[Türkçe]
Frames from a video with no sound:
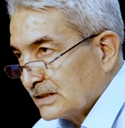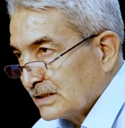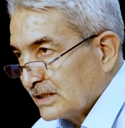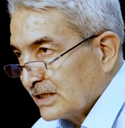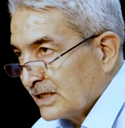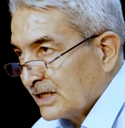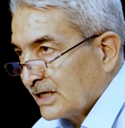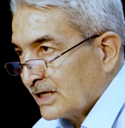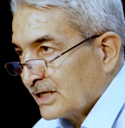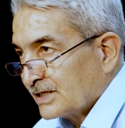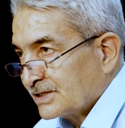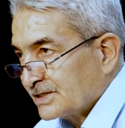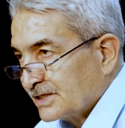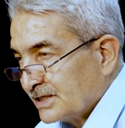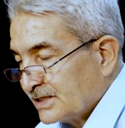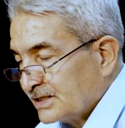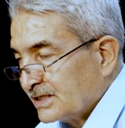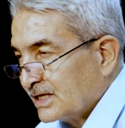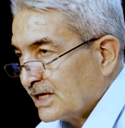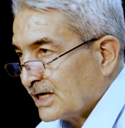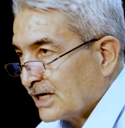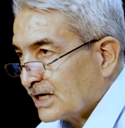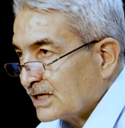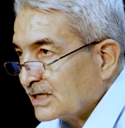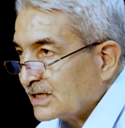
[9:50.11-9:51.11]
eğer
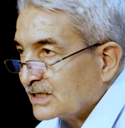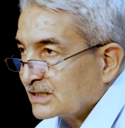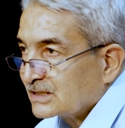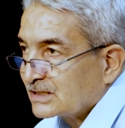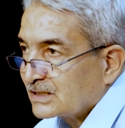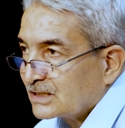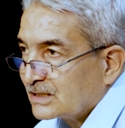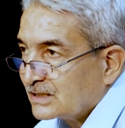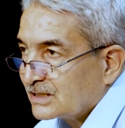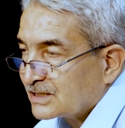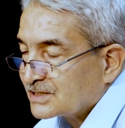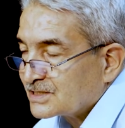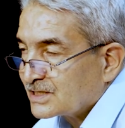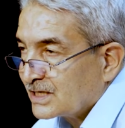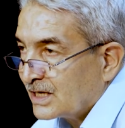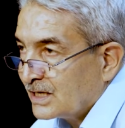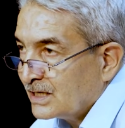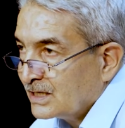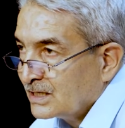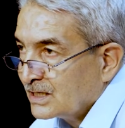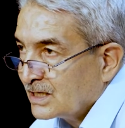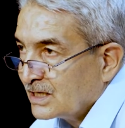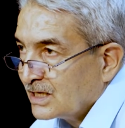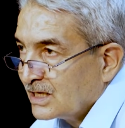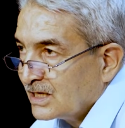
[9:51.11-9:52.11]
değerlendirilirse
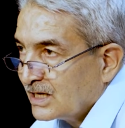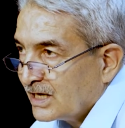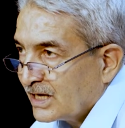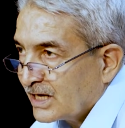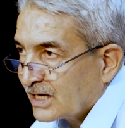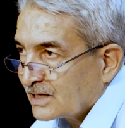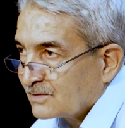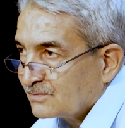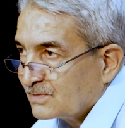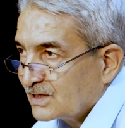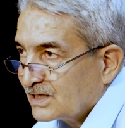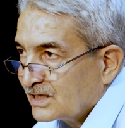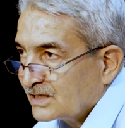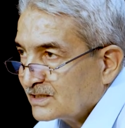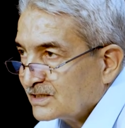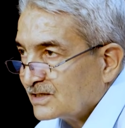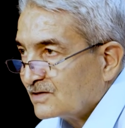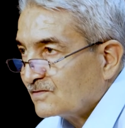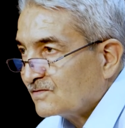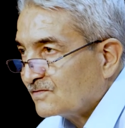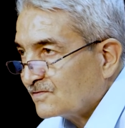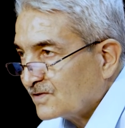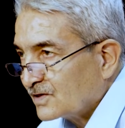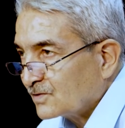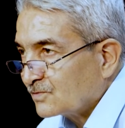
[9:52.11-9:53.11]
her
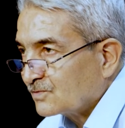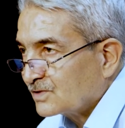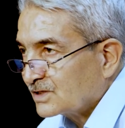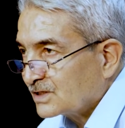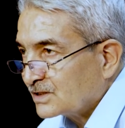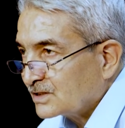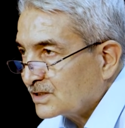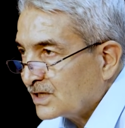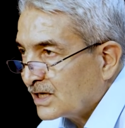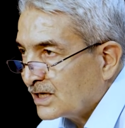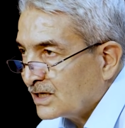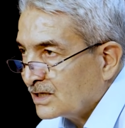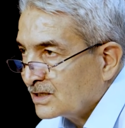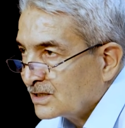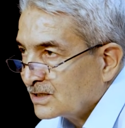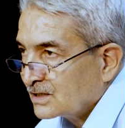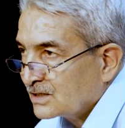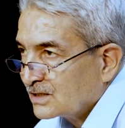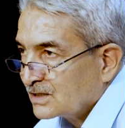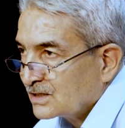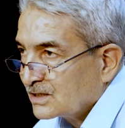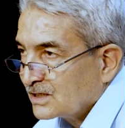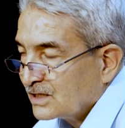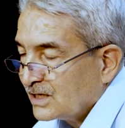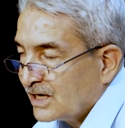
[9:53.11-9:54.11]
bilenin fevkinde
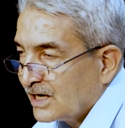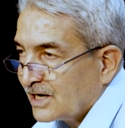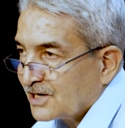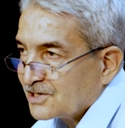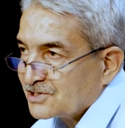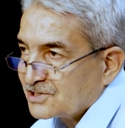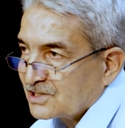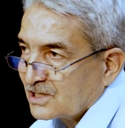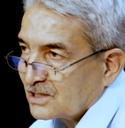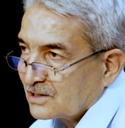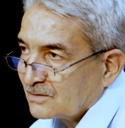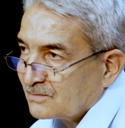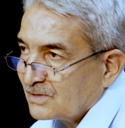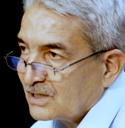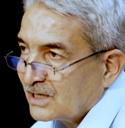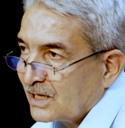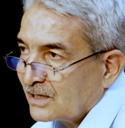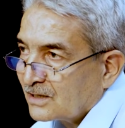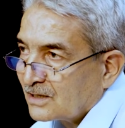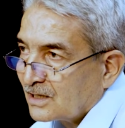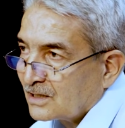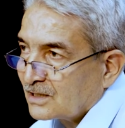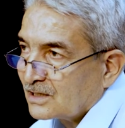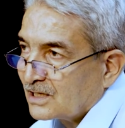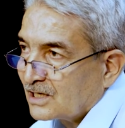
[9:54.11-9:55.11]
her şeyi bilen
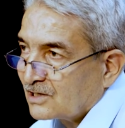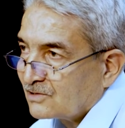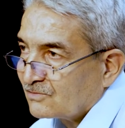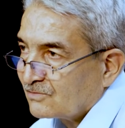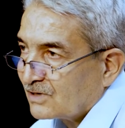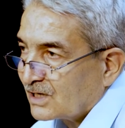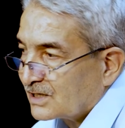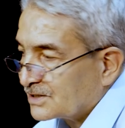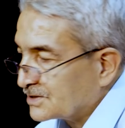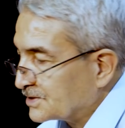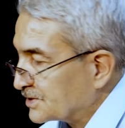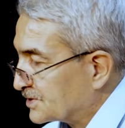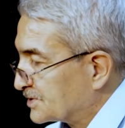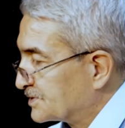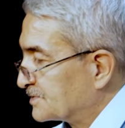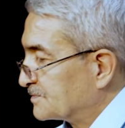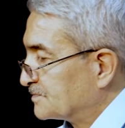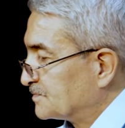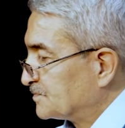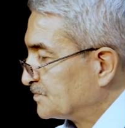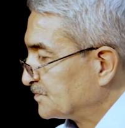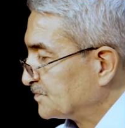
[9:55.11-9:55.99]
Allah vardır.